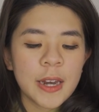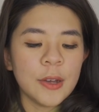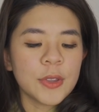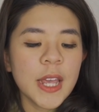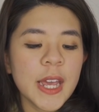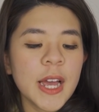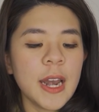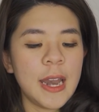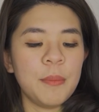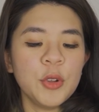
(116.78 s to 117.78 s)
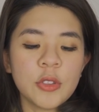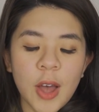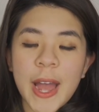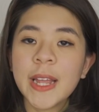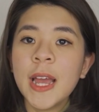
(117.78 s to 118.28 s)
đầu tiên á, là môn
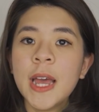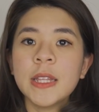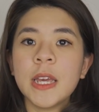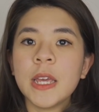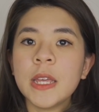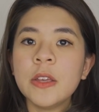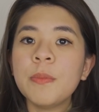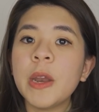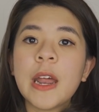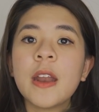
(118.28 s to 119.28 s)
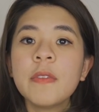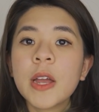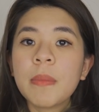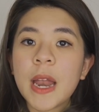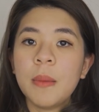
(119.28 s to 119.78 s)
toán thì như mình đã nói
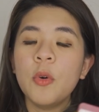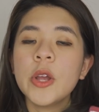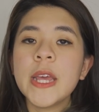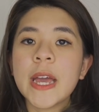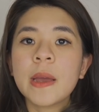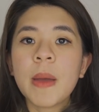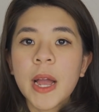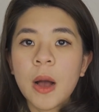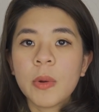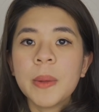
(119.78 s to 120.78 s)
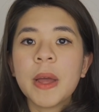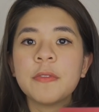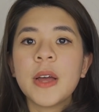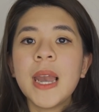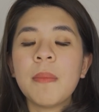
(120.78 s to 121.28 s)
với các bạn là mỗi dạng các bạn học các
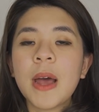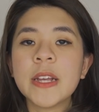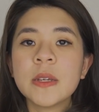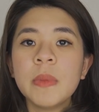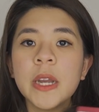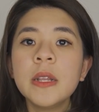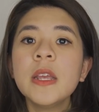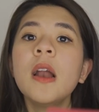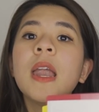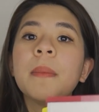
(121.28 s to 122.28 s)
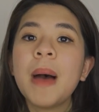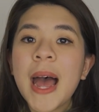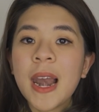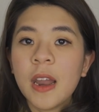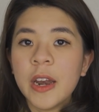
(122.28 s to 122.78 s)
bạn phải làm lại cho mình ít nhất là
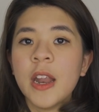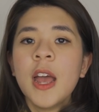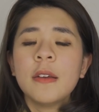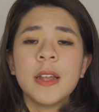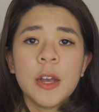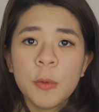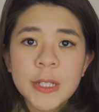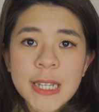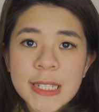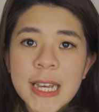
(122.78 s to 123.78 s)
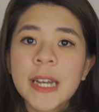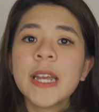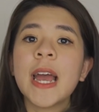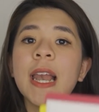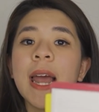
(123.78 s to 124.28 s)
3 lần và nếu muốn chắc chắn
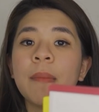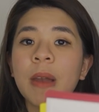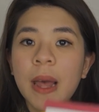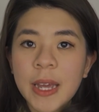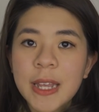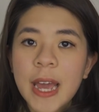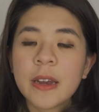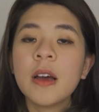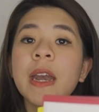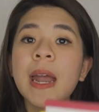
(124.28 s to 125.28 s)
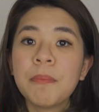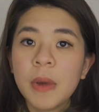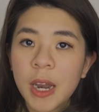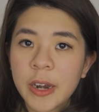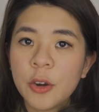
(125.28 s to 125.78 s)
thì hãy làm lại cái dạng 5
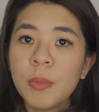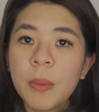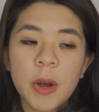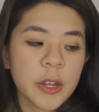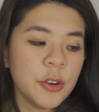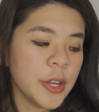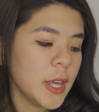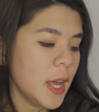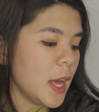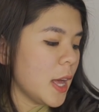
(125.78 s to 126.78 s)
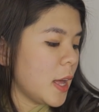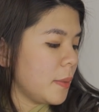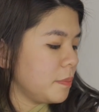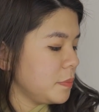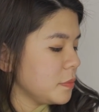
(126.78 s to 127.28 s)
lần đúng không mọi người um,